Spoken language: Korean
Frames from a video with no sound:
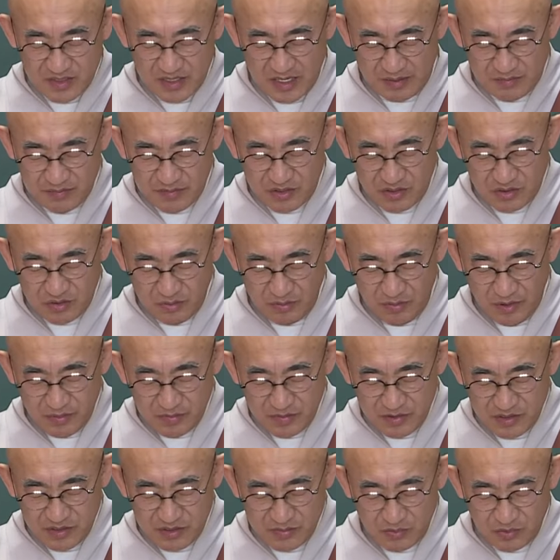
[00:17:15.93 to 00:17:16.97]
잠시도
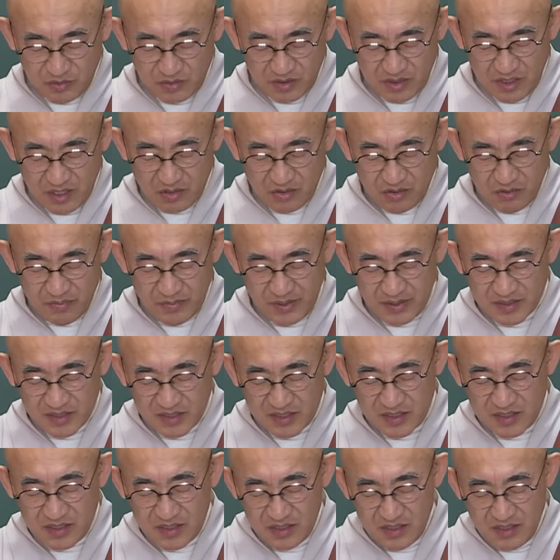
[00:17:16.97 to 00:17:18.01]
머물지 못하고
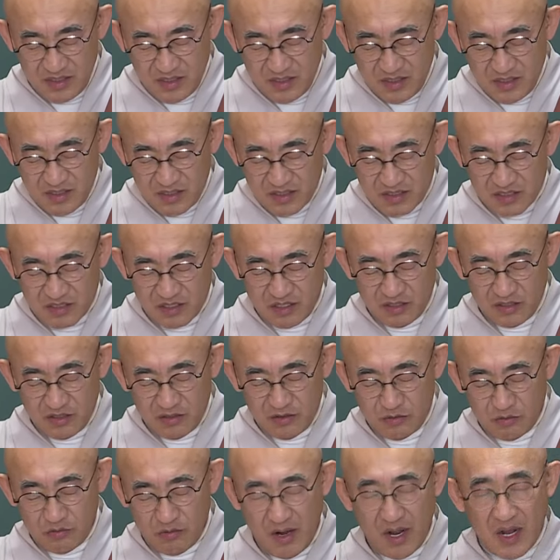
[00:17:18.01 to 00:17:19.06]
마치
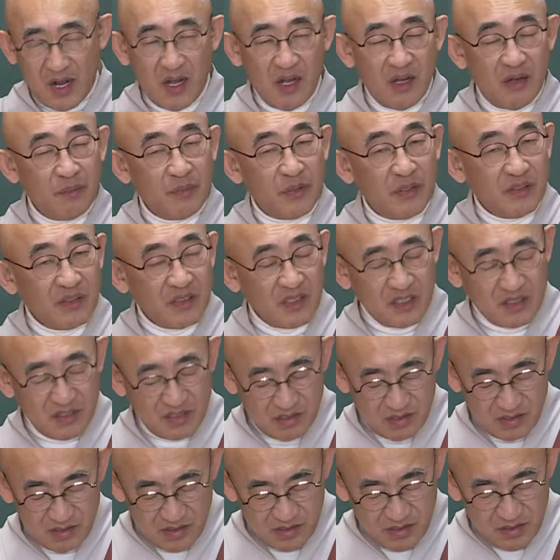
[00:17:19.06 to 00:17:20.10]
전광,
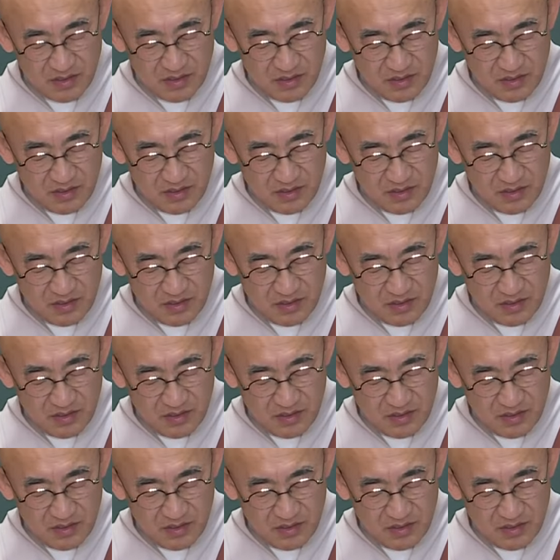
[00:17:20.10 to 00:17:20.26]
번개죠.